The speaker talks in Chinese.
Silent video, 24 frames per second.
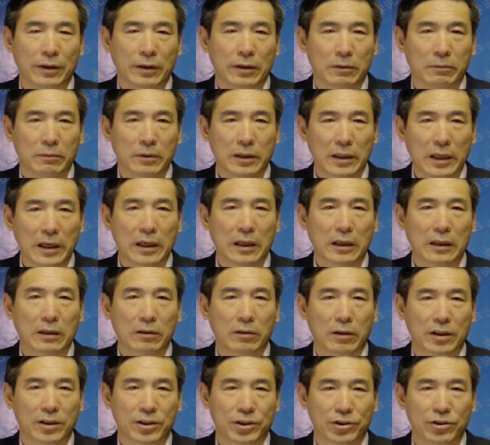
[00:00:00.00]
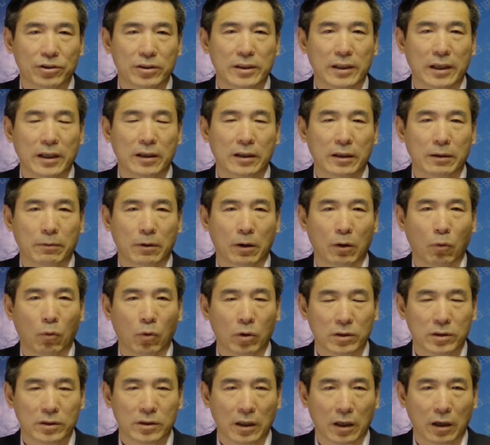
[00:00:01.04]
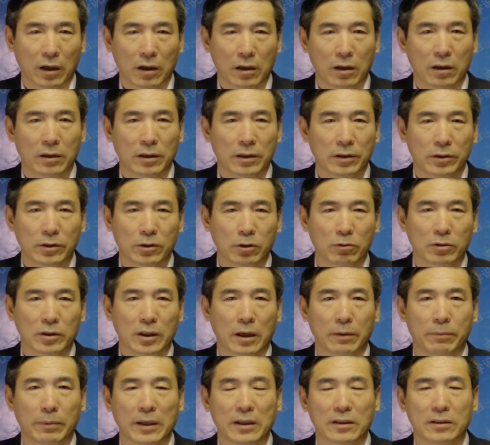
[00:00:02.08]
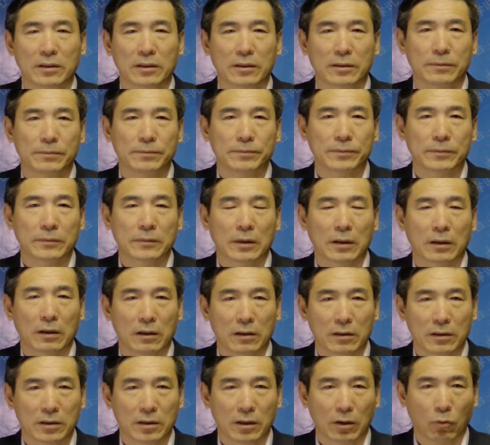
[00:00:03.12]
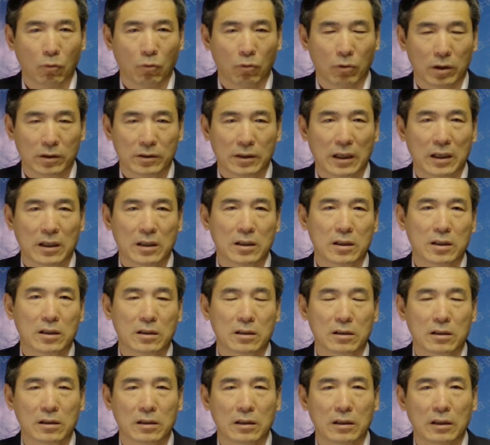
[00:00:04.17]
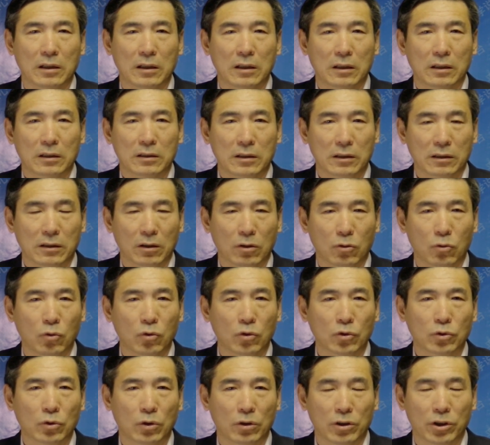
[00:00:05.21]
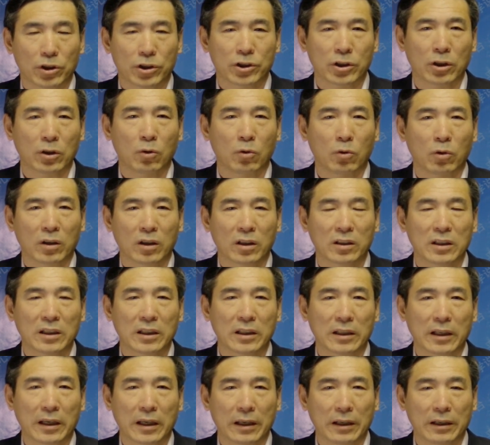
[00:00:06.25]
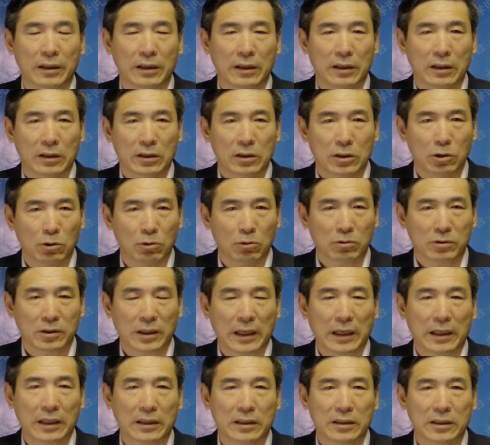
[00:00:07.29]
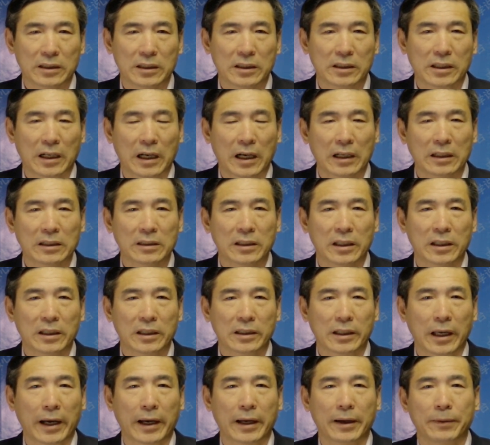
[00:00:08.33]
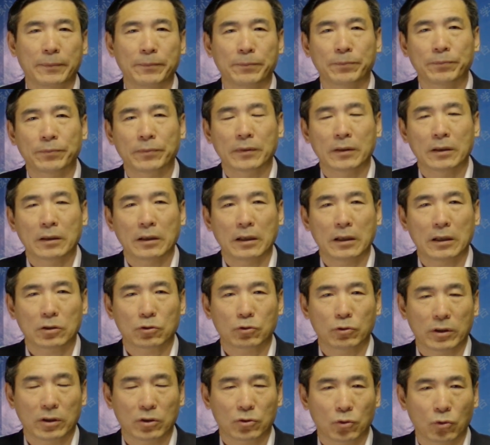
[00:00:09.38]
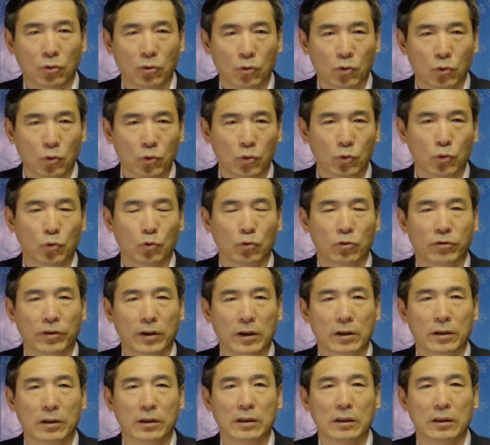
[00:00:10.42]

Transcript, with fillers: 那么那一段时间里边，我整个人都在北京，而且我当时这个工作和生活的地点就在西长安街一带，啊，所以从公主坟